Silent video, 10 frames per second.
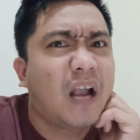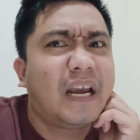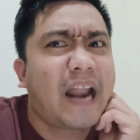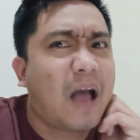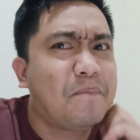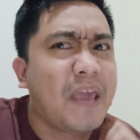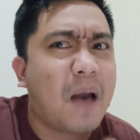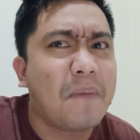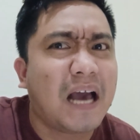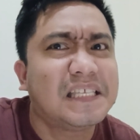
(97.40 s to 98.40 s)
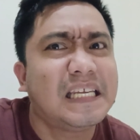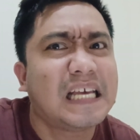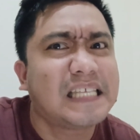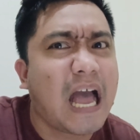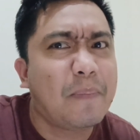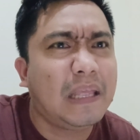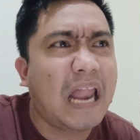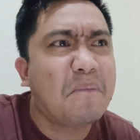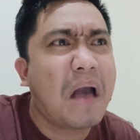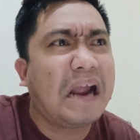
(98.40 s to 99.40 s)
Grabe ang mga sinasabi
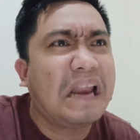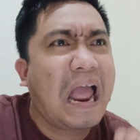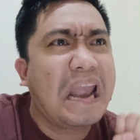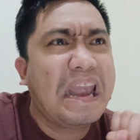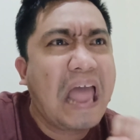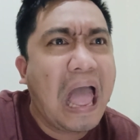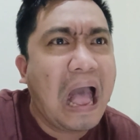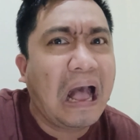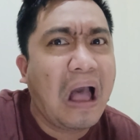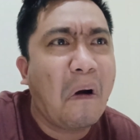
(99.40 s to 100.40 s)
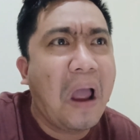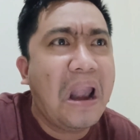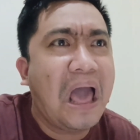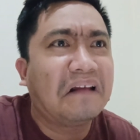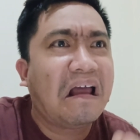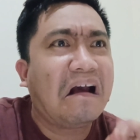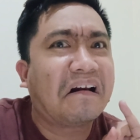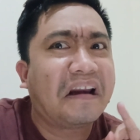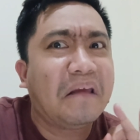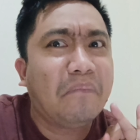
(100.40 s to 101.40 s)
nila, magnanakaw, anak ng
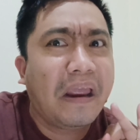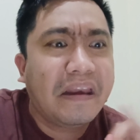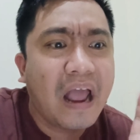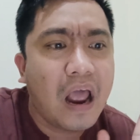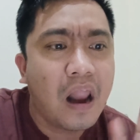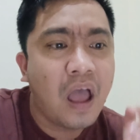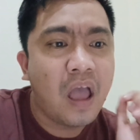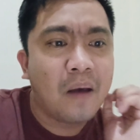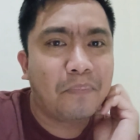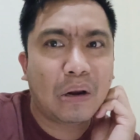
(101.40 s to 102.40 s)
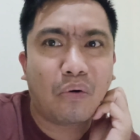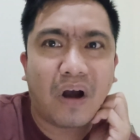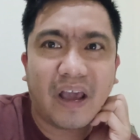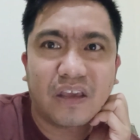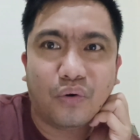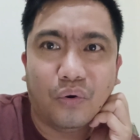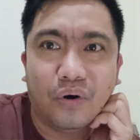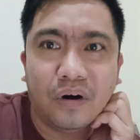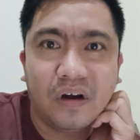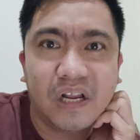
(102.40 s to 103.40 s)
kriminal. Pero
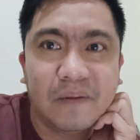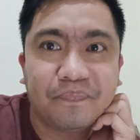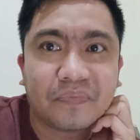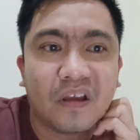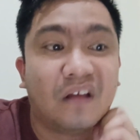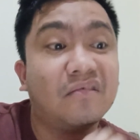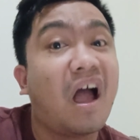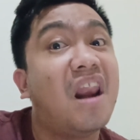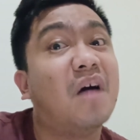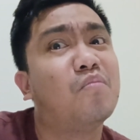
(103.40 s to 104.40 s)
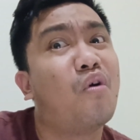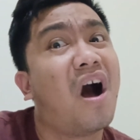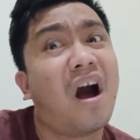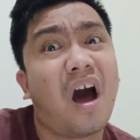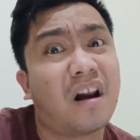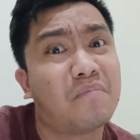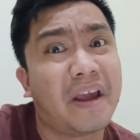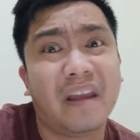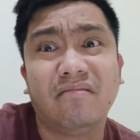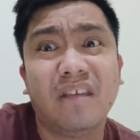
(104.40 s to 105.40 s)
ngayon, alam mo ang
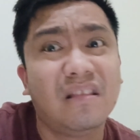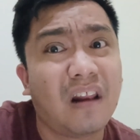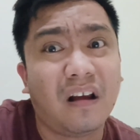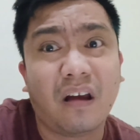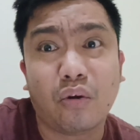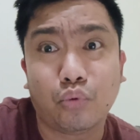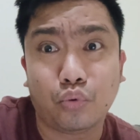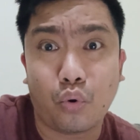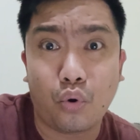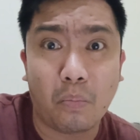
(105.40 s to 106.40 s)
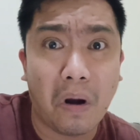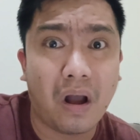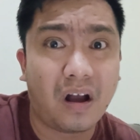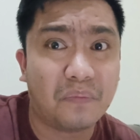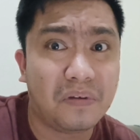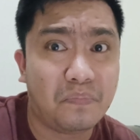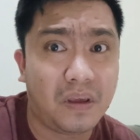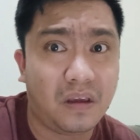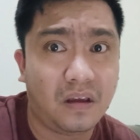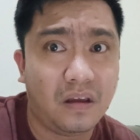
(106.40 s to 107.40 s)
karma hindi talaga natutulog mga
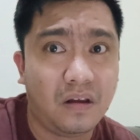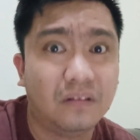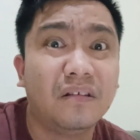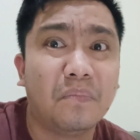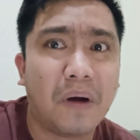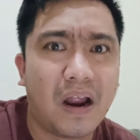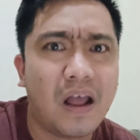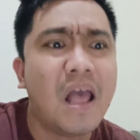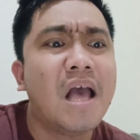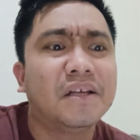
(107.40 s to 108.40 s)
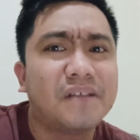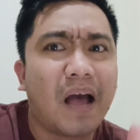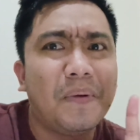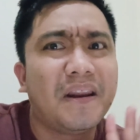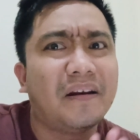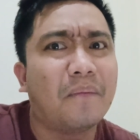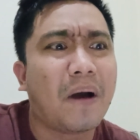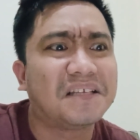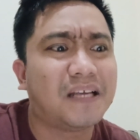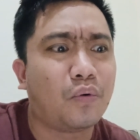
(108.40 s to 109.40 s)
kabibig. ba? Diba? Sabi na
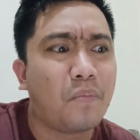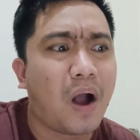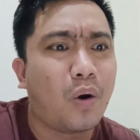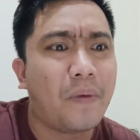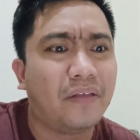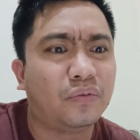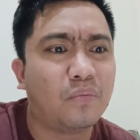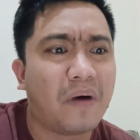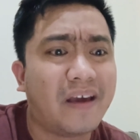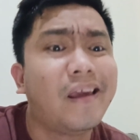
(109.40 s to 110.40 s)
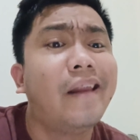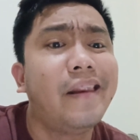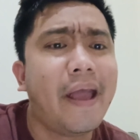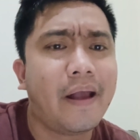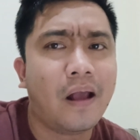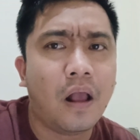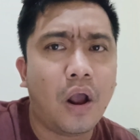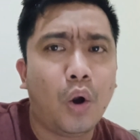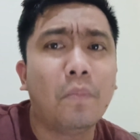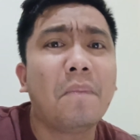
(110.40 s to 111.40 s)
nabasa ko mga komento ba, yan na,
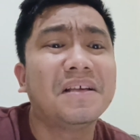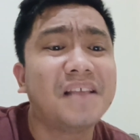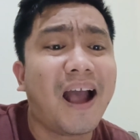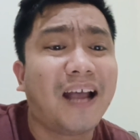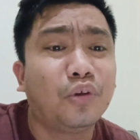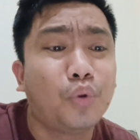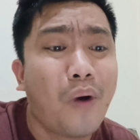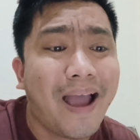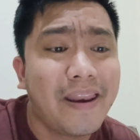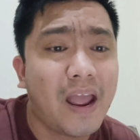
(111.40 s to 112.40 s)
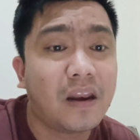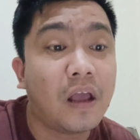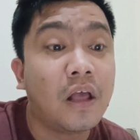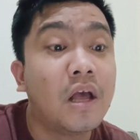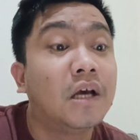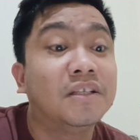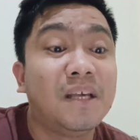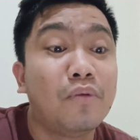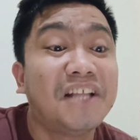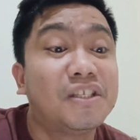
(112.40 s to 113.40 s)
lumabas na ang katotohanan.
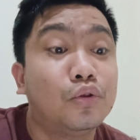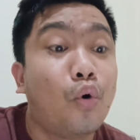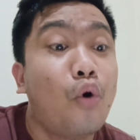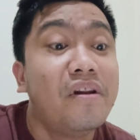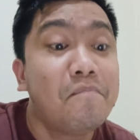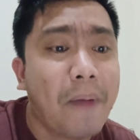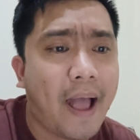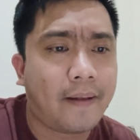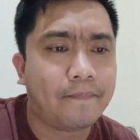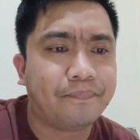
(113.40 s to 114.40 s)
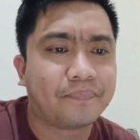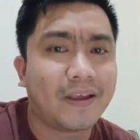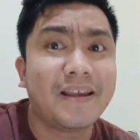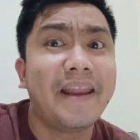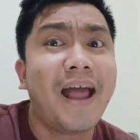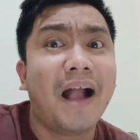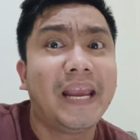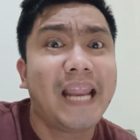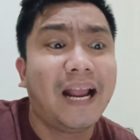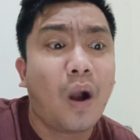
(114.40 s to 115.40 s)
Simulat noon pa, yan na ang
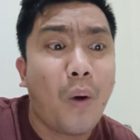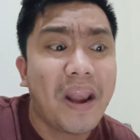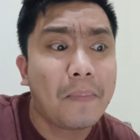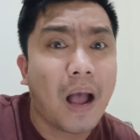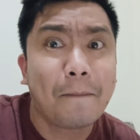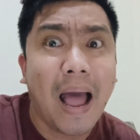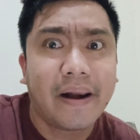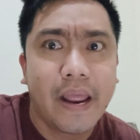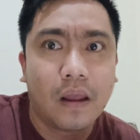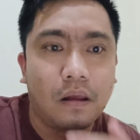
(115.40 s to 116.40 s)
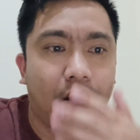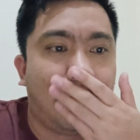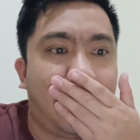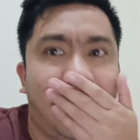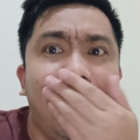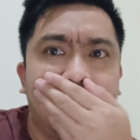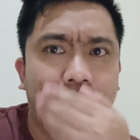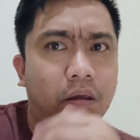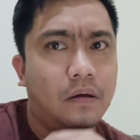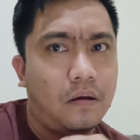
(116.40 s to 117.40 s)
ginagawa ng mga pare.
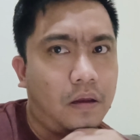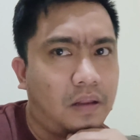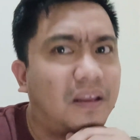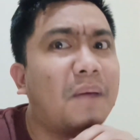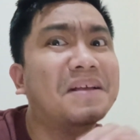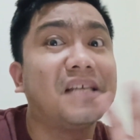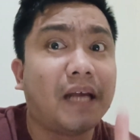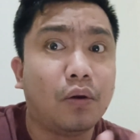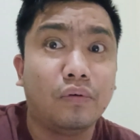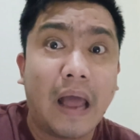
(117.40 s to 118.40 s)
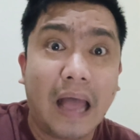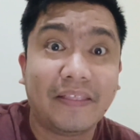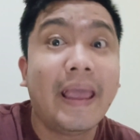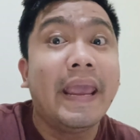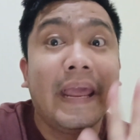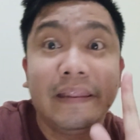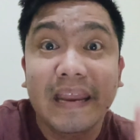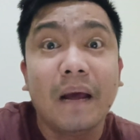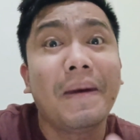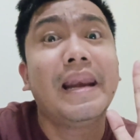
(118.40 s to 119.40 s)
Ano? Hindi naman sa ganun lahat.
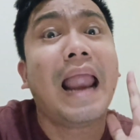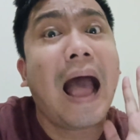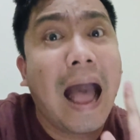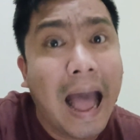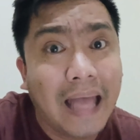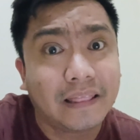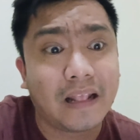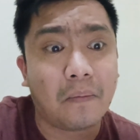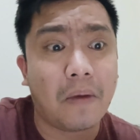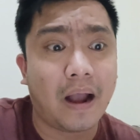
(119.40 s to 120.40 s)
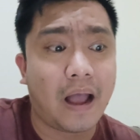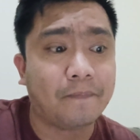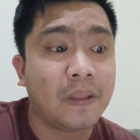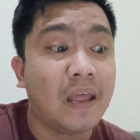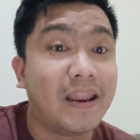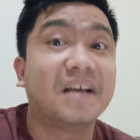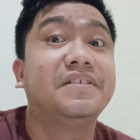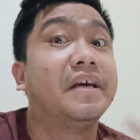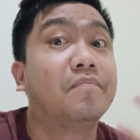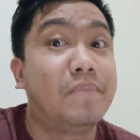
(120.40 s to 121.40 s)
Hindi naman lahat ng mga
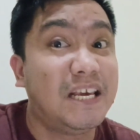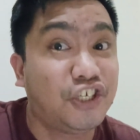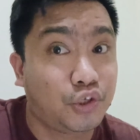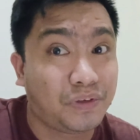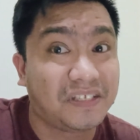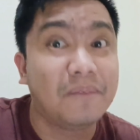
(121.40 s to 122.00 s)
nagserbisyo sa